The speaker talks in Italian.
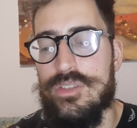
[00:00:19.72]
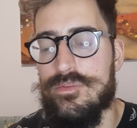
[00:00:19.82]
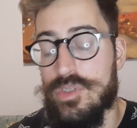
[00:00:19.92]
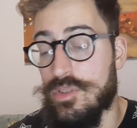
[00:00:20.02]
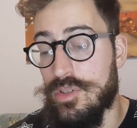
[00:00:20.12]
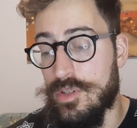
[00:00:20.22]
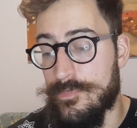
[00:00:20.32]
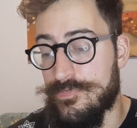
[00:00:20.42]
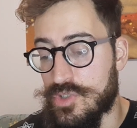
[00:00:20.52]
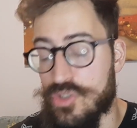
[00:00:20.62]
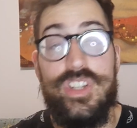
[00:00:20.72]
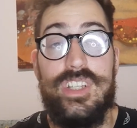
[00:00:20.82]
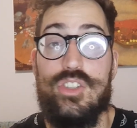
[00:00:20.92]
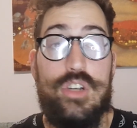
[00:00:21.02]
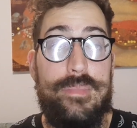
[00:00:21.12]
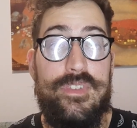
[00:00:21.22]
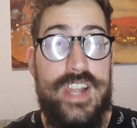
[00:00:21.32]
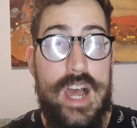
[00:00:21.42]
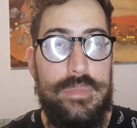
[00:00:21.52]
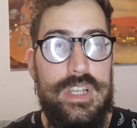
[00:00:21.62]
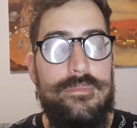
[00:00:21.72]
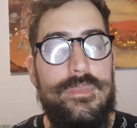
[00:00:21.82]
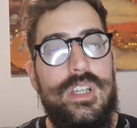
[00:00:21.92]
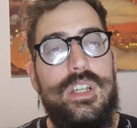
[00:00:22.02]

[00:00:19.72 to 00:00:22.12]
sono mm, soggetti a troppe variabili.